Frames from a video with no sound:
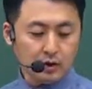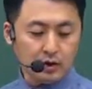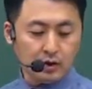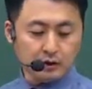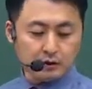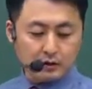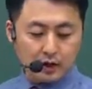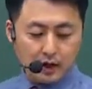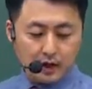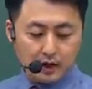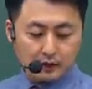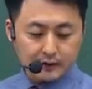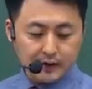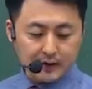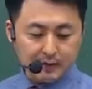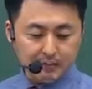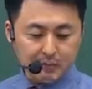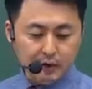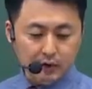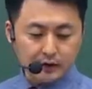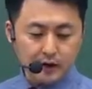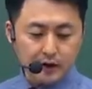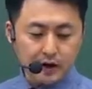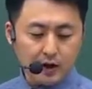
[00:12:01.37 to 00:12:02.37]
자, 삼
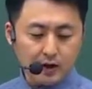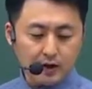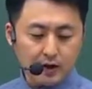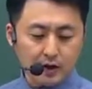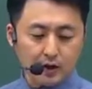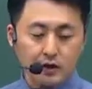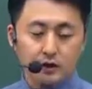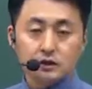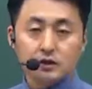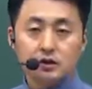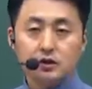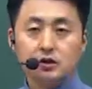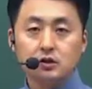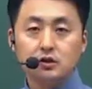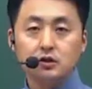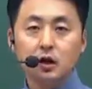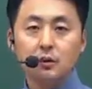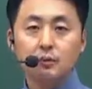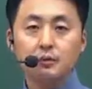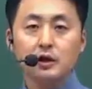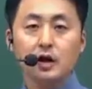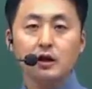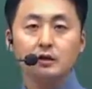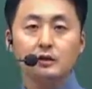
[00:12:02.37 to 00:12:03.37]
번에
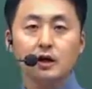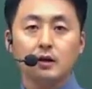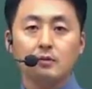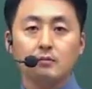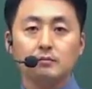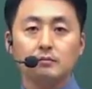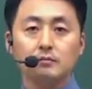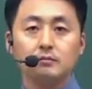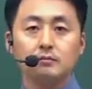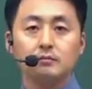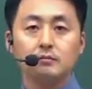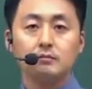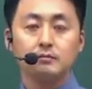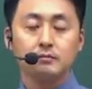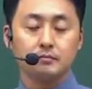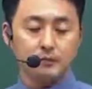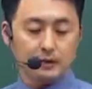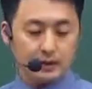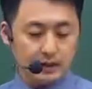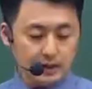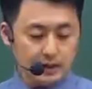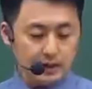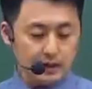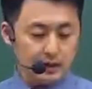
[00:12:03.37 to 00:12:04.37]
직업 상담의
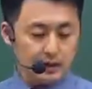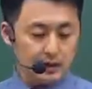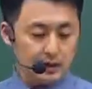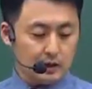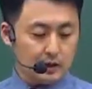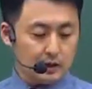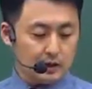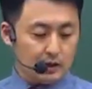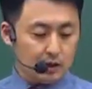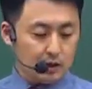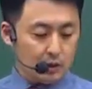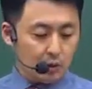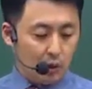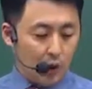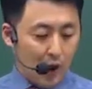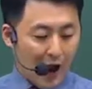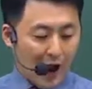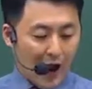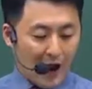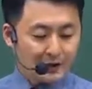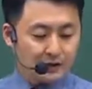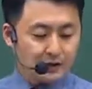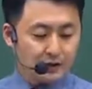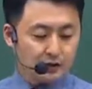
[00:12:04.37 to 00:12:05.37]

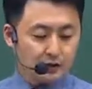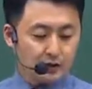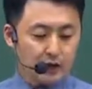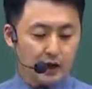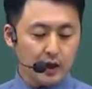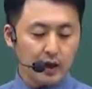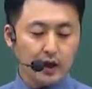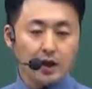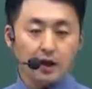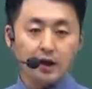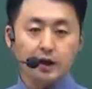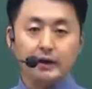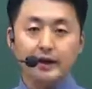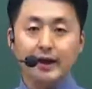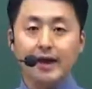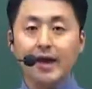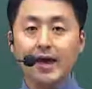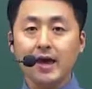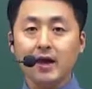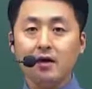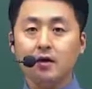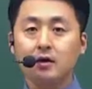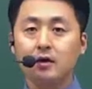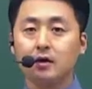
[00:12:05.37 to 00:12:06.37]
과정에
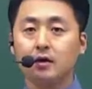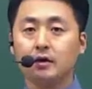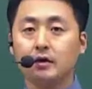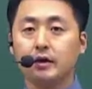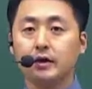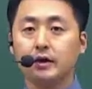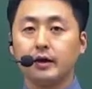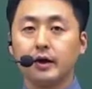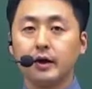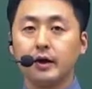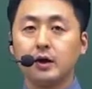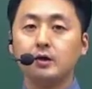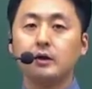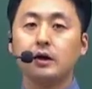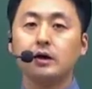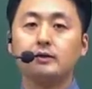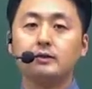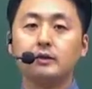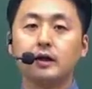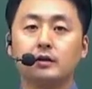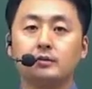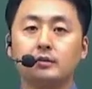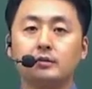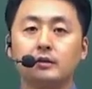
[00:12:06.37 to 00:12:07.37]
헤어 헤어라는
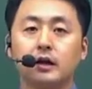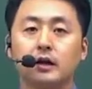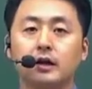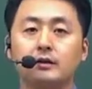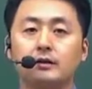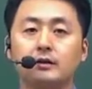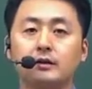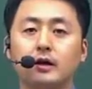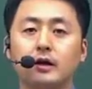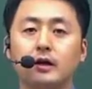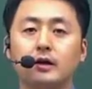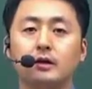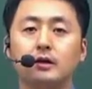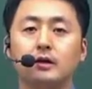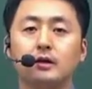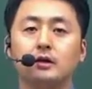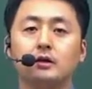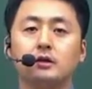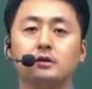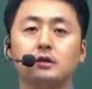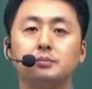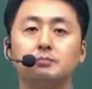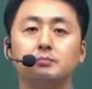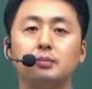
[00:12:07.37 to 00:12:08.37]
사람이 말하는 게
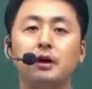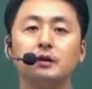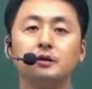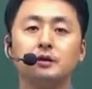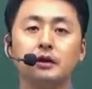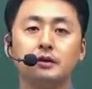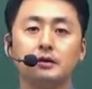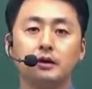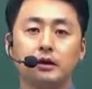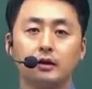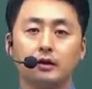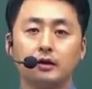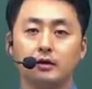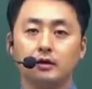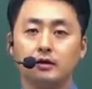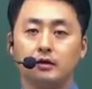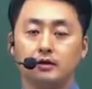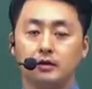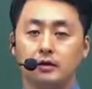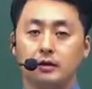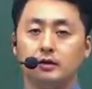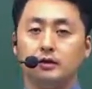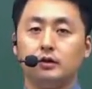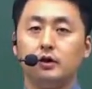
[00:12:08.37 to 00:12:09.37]
십팔 단계
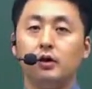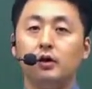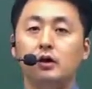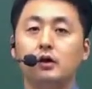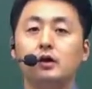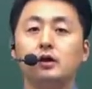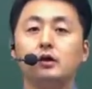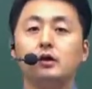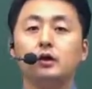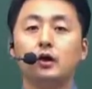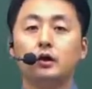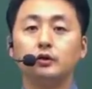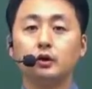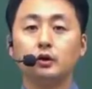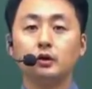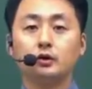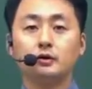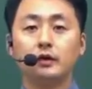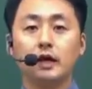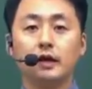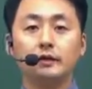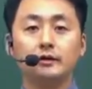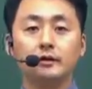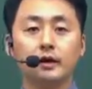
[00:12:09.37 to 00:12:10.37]
예, 십팔
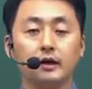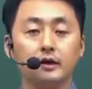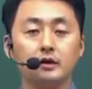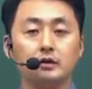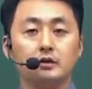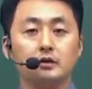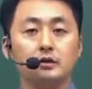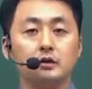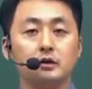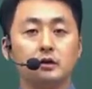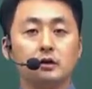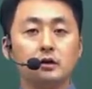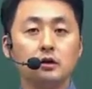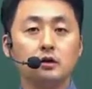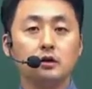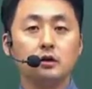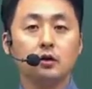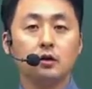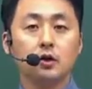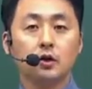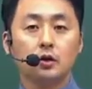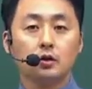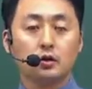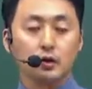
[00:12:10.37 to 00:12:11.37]
단계 있죠.
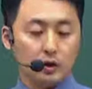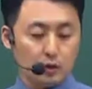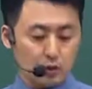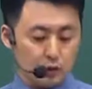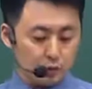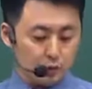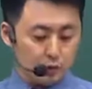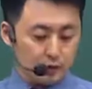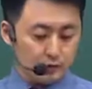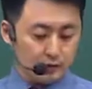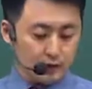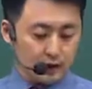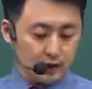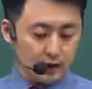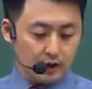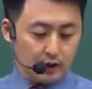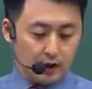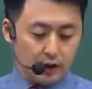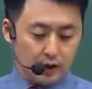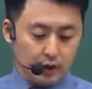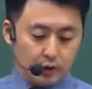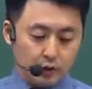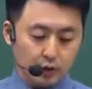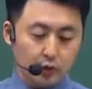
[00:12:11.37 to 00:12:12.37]
예, 그건데
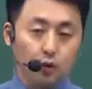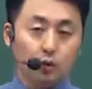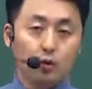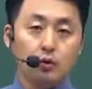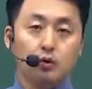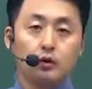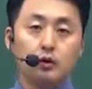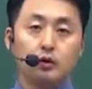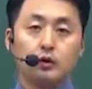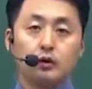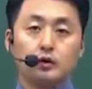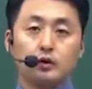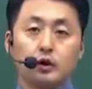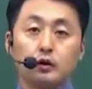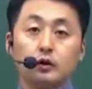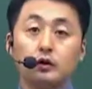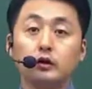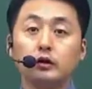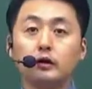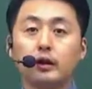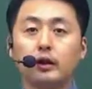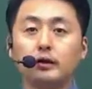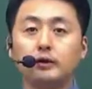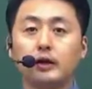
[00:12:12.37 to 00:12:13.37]
요걸
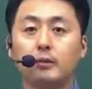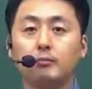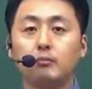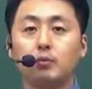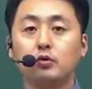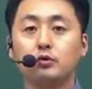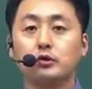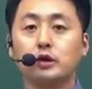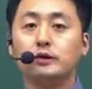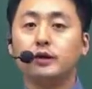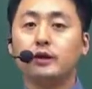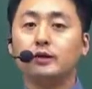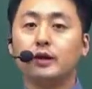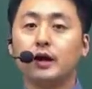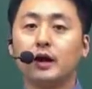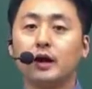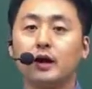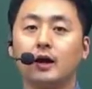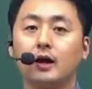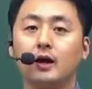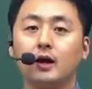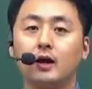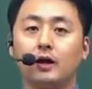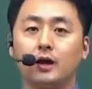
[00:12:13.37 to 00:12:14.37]
십팔 가지 다 보셔야
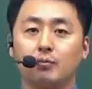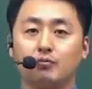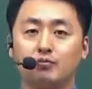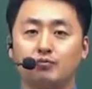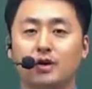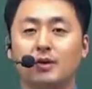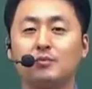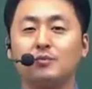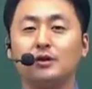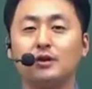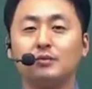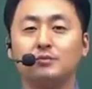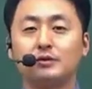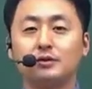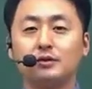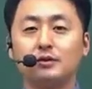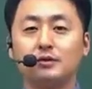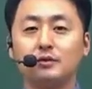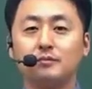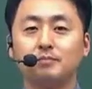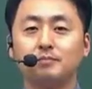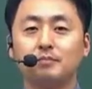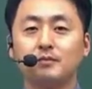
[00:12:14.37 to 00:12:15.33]
되냐? 부담스럽죠?